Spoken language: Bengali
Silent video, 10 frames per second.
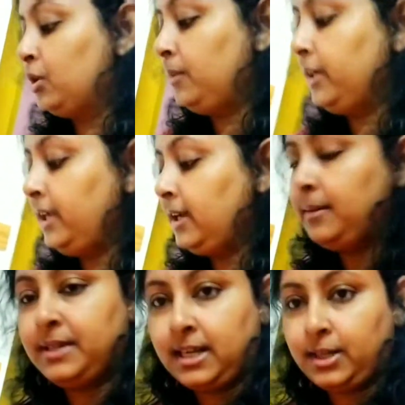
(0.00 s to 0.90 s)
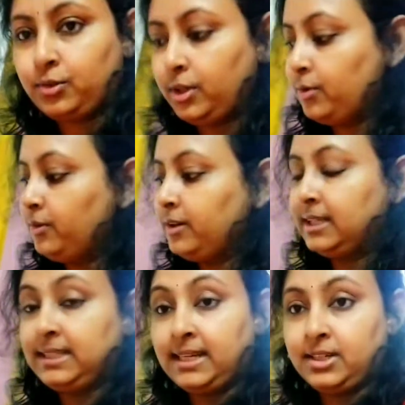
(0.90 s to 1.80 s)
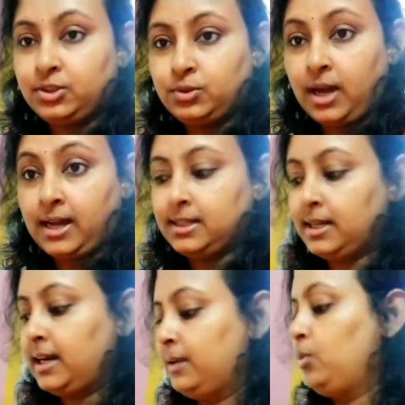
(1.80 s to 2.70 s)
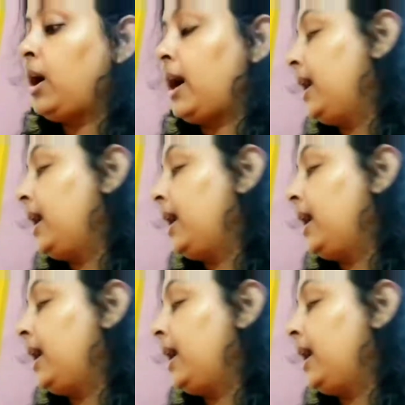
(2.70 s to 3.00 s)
মোটামুটি আমার কাটাকুটি হয়ে গেছে এখানে শুধু আদা কাটবো